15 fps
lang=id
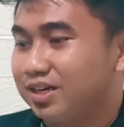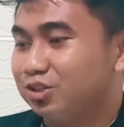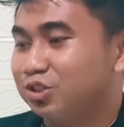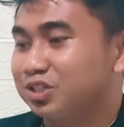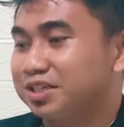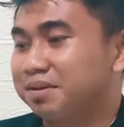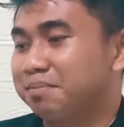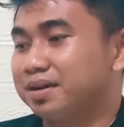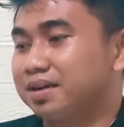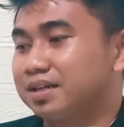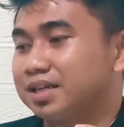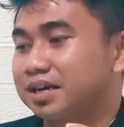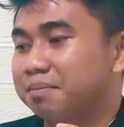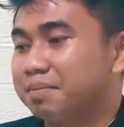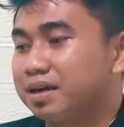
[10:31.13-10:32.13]
yang harus kita
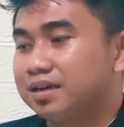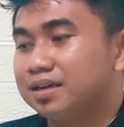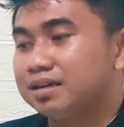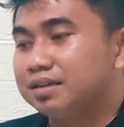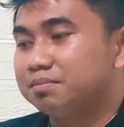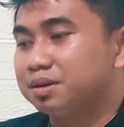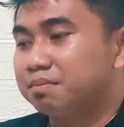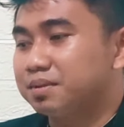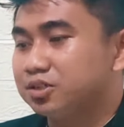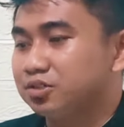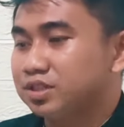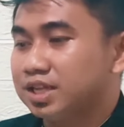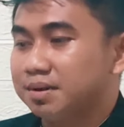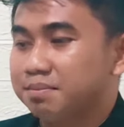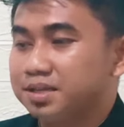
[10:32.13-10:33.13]
lakukan. Yang mana
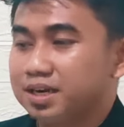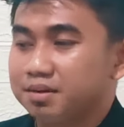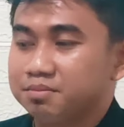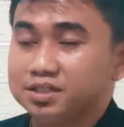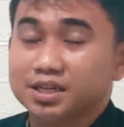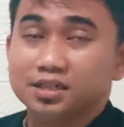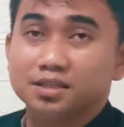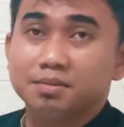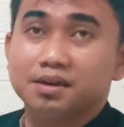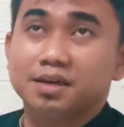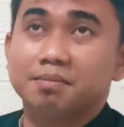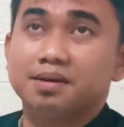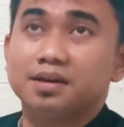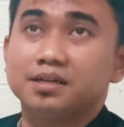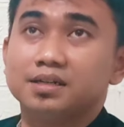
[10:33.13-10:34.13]
bermaksud dalam ajaran Islam ini
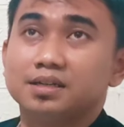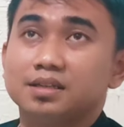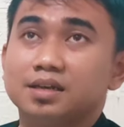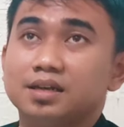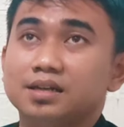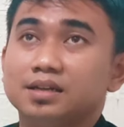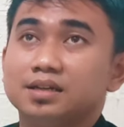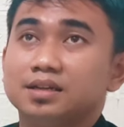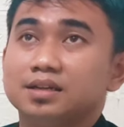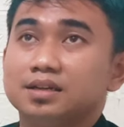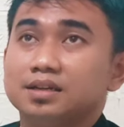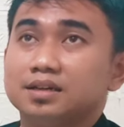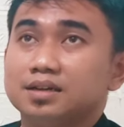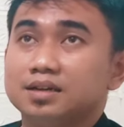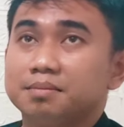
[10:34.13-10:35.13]
bagaimana kita
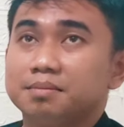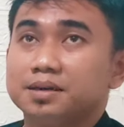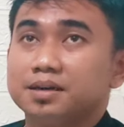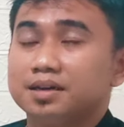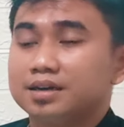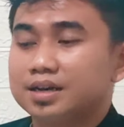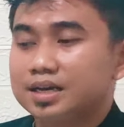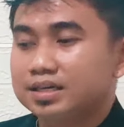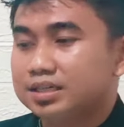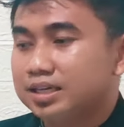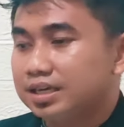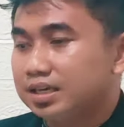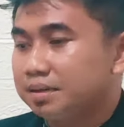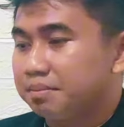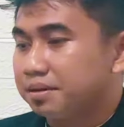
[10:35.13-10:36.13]
uh,
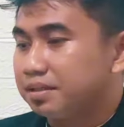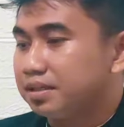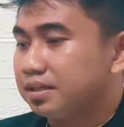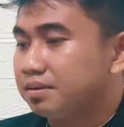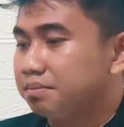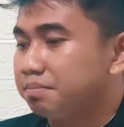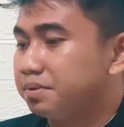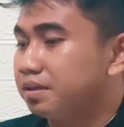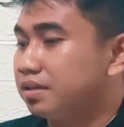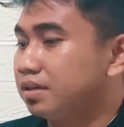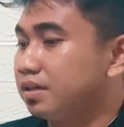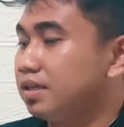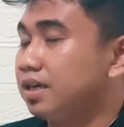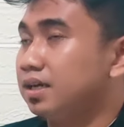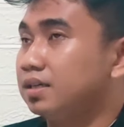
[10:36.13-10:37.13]
menghendaki yang namanya
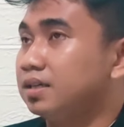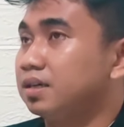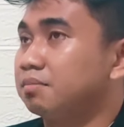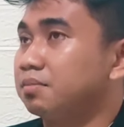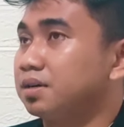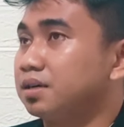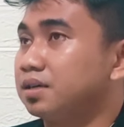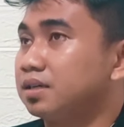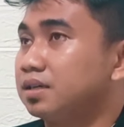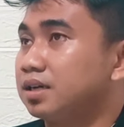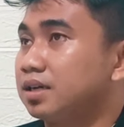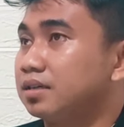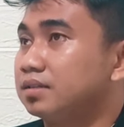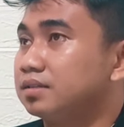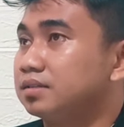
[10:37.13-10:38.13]
pendidikan yang
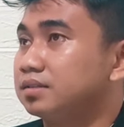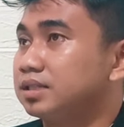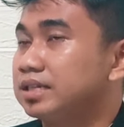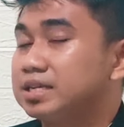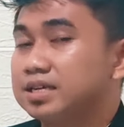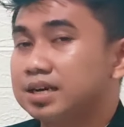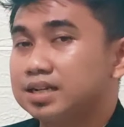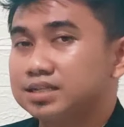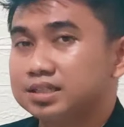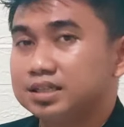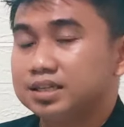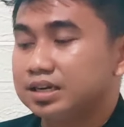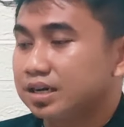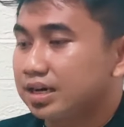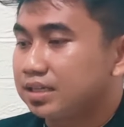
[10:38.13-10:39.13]
melahirkan
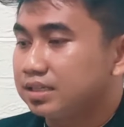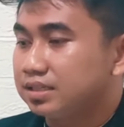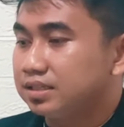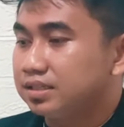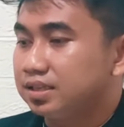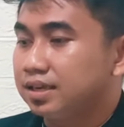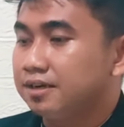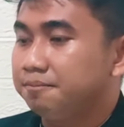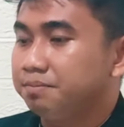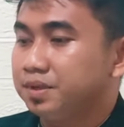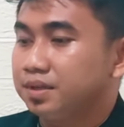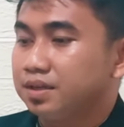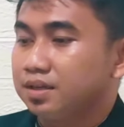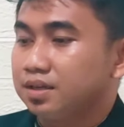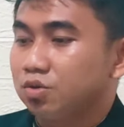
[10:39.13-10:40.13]
generasi-generasi yang
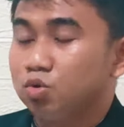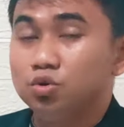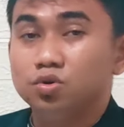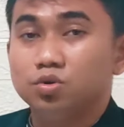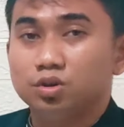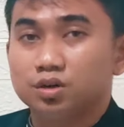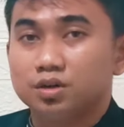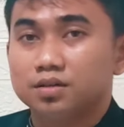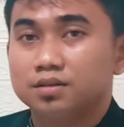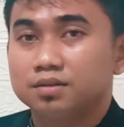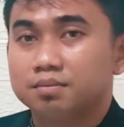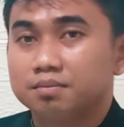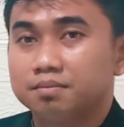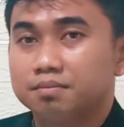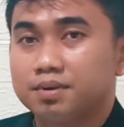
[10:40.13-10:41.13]
unggul,
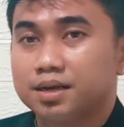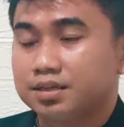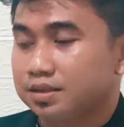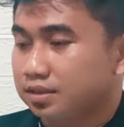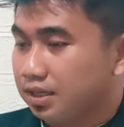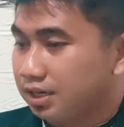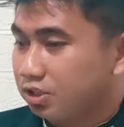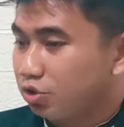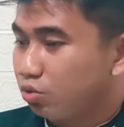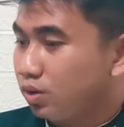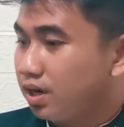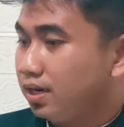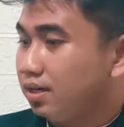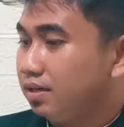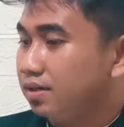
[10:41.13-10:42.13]
baik
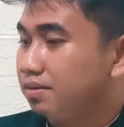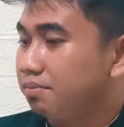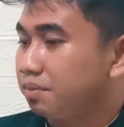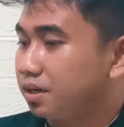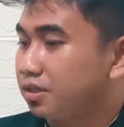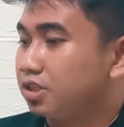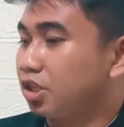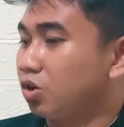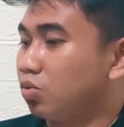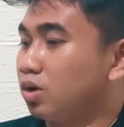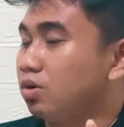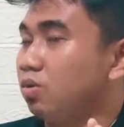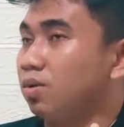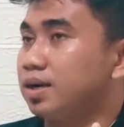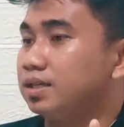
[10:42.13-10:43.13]
intelektual,
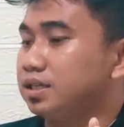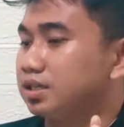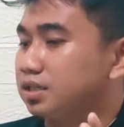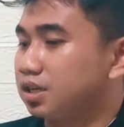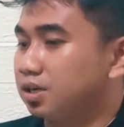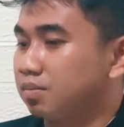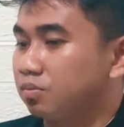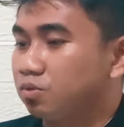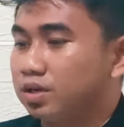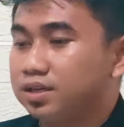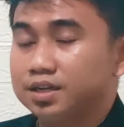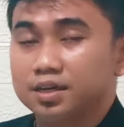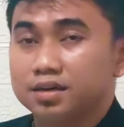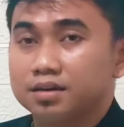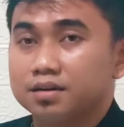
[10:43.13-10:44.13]
pengetahuan, wawasan,
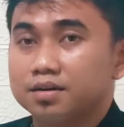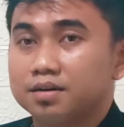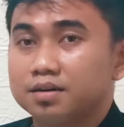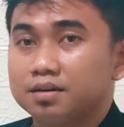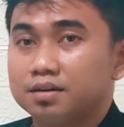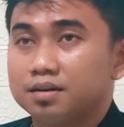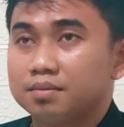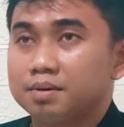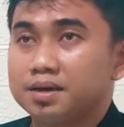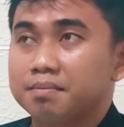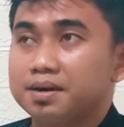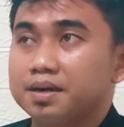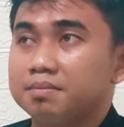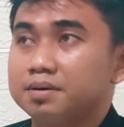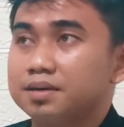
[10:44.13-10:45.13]
keilmuan dan uh,
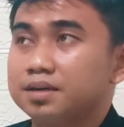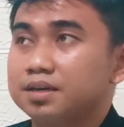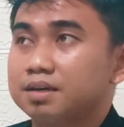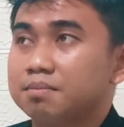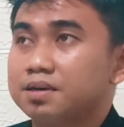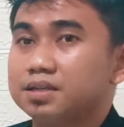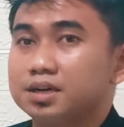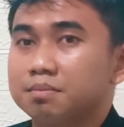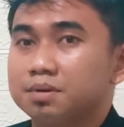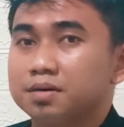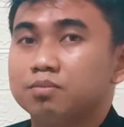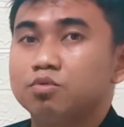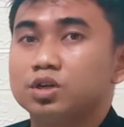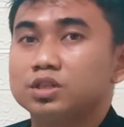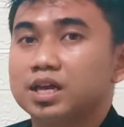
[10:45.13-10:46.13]
bagaimana mereka banyak
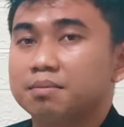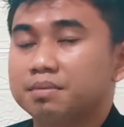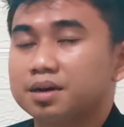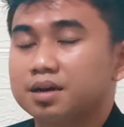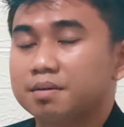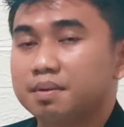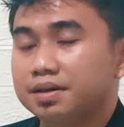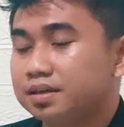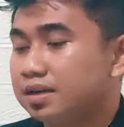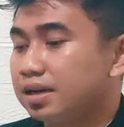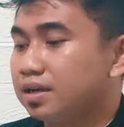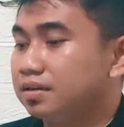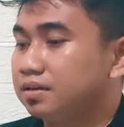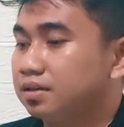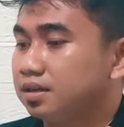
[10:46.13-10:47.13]
berbuat amal
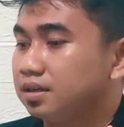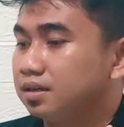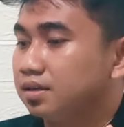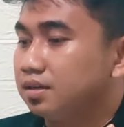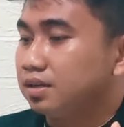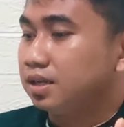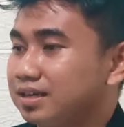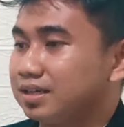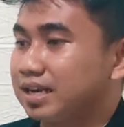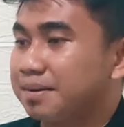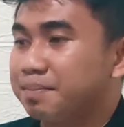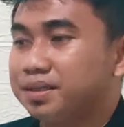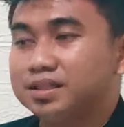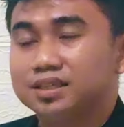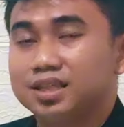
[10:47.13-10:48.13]
kebaikan. Nah, ini
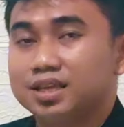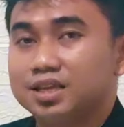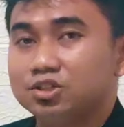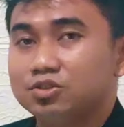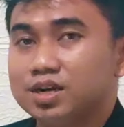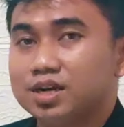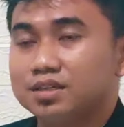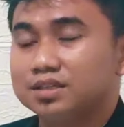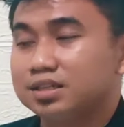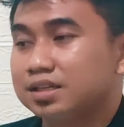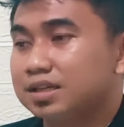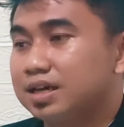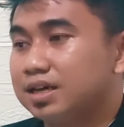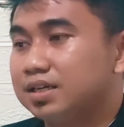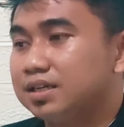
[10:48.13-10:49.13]
dapat kita lihat juga
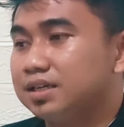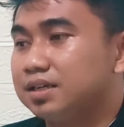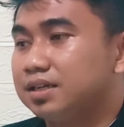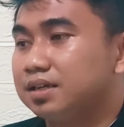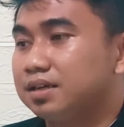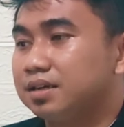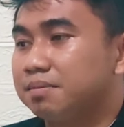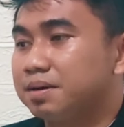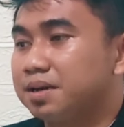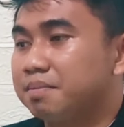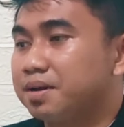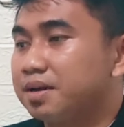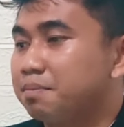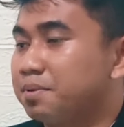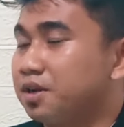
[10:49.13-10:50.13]
seringkali uh,
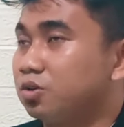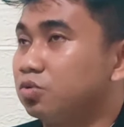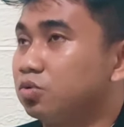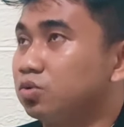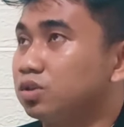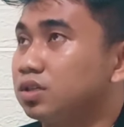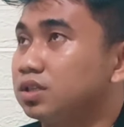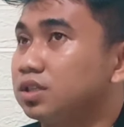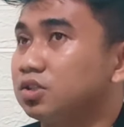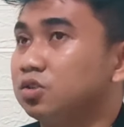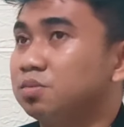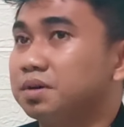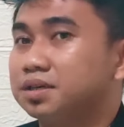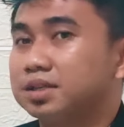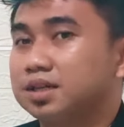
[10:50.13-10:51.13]
bagaimana para guru kita
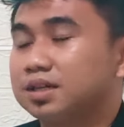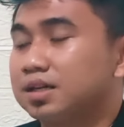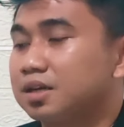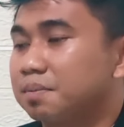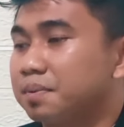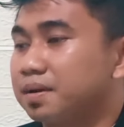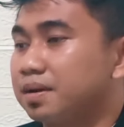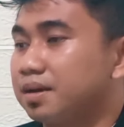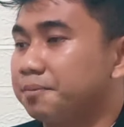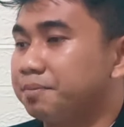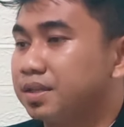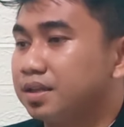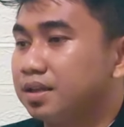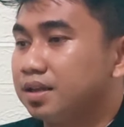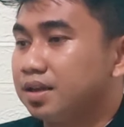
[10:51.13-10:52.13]
itu mengajarkan
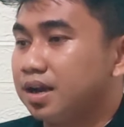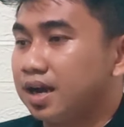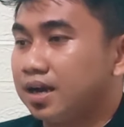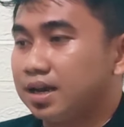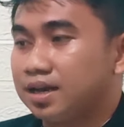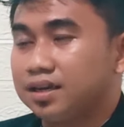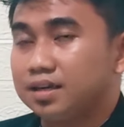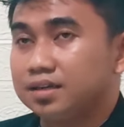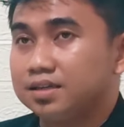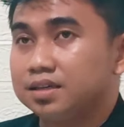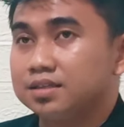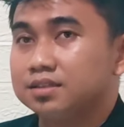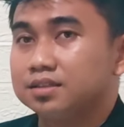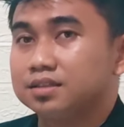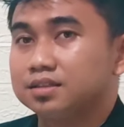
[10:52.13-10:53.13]
kepada anak-anak
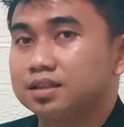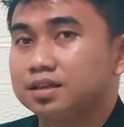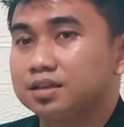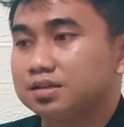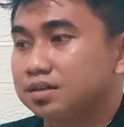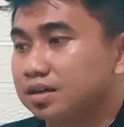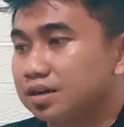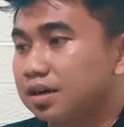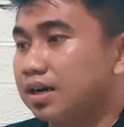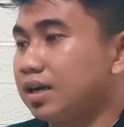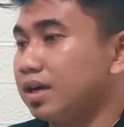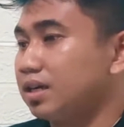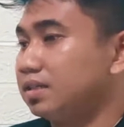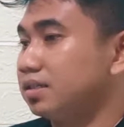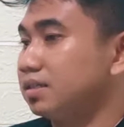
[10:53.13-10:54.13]
didiknya tentang kerja
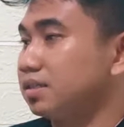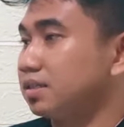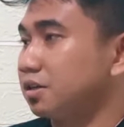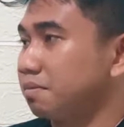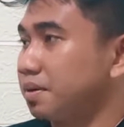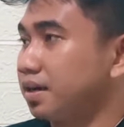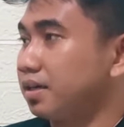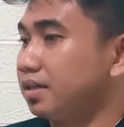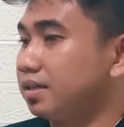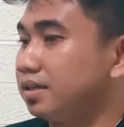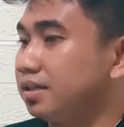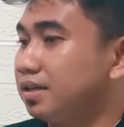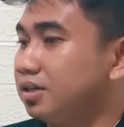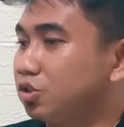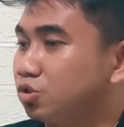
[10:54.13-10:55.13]
keras,
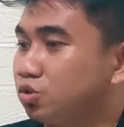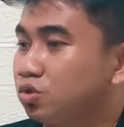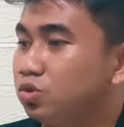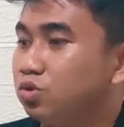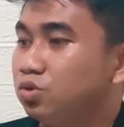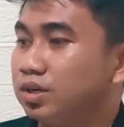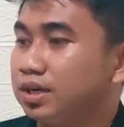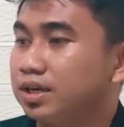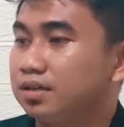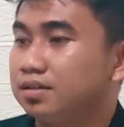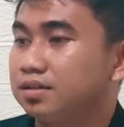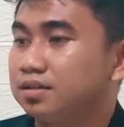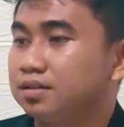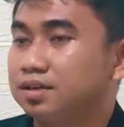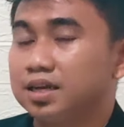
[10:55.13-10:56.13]
keberanian,
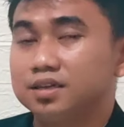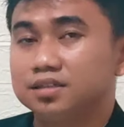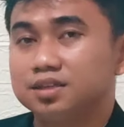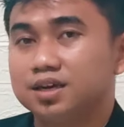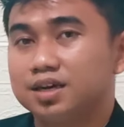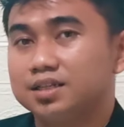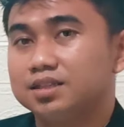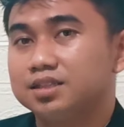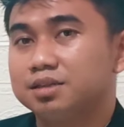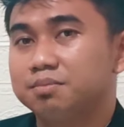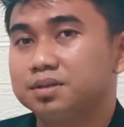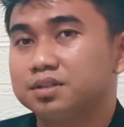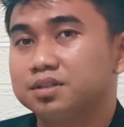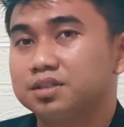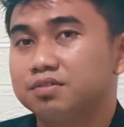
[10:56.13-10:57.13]
kejujuran dan jahatnya
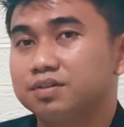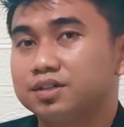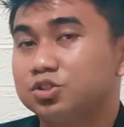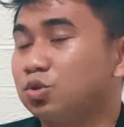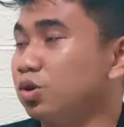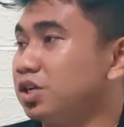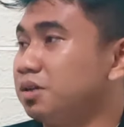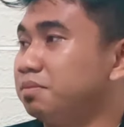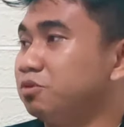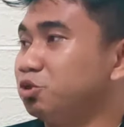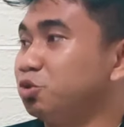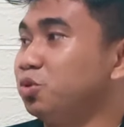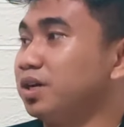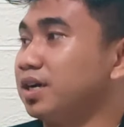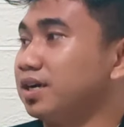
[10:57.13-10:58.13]
bersifat zolim,
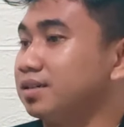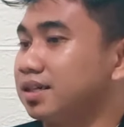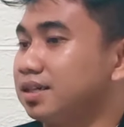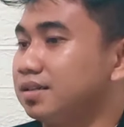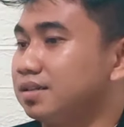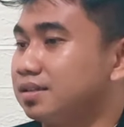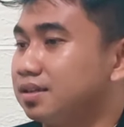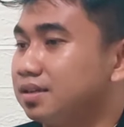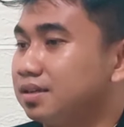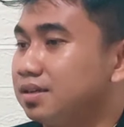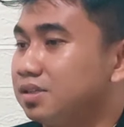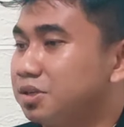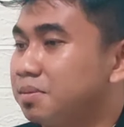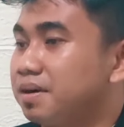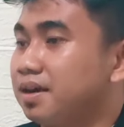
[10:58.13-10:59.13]
curang dan
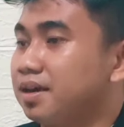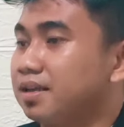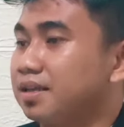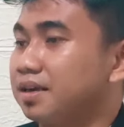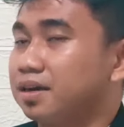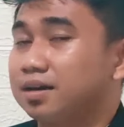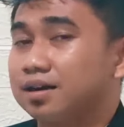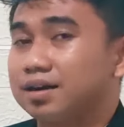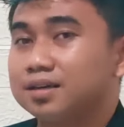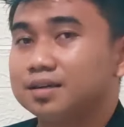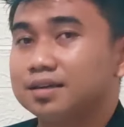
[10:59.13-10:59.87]
sebagainya. Karena